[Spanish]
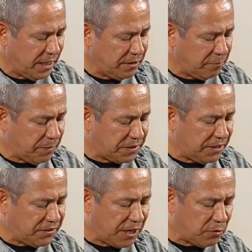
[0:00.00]
en el
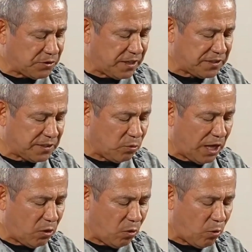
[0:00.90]
presente año se han
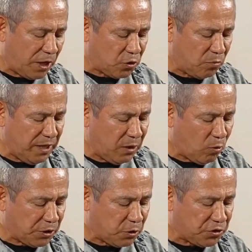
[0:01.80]
asegurado
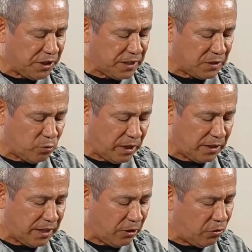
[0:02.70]

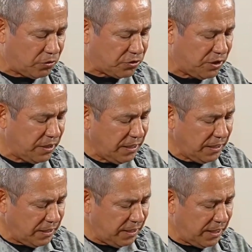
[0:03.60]
4.442
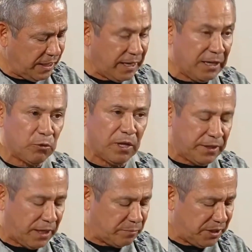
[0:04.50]
y, y
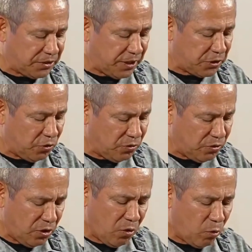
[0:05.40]
durante la
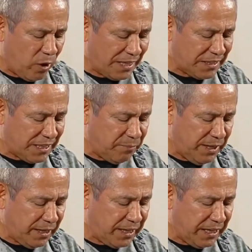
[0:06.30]
administración
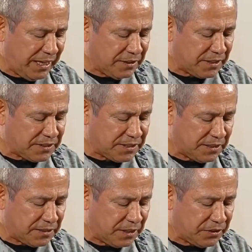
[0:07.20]

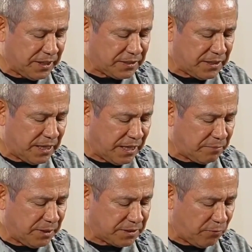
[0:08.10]
40.563
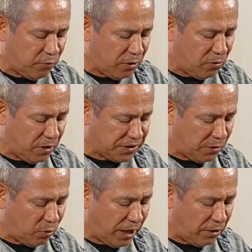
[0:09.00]
armas de fuego
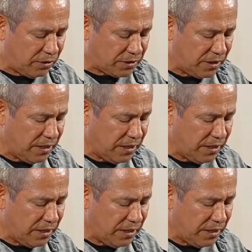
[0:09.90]
aseguradas,